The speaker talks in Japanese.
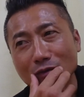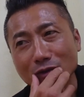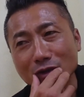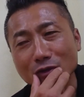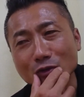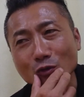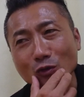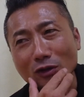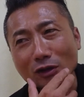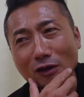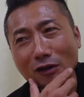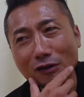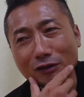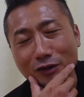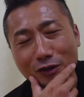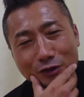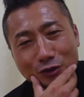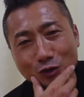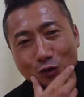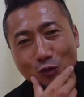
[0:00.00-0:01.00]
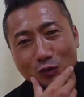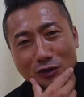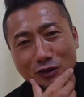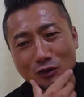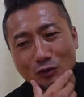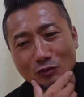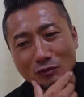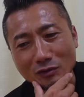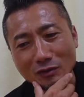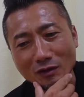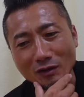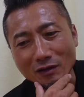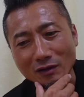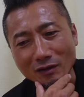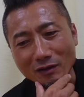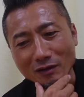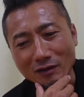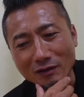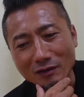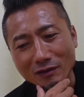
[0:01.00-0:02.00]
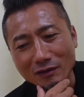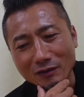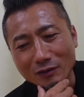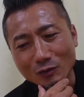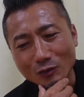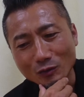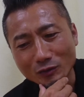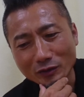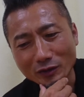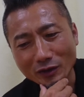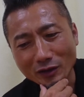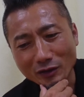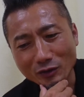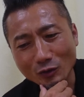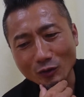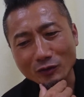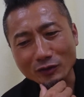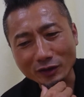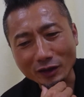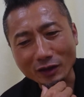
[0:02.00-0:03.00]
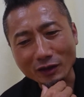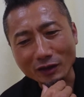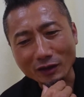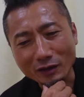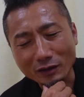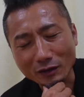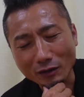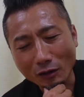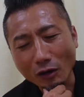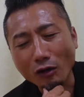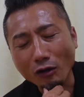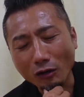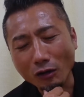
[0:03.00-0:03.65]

でそれがね今日来ちょってで読んであ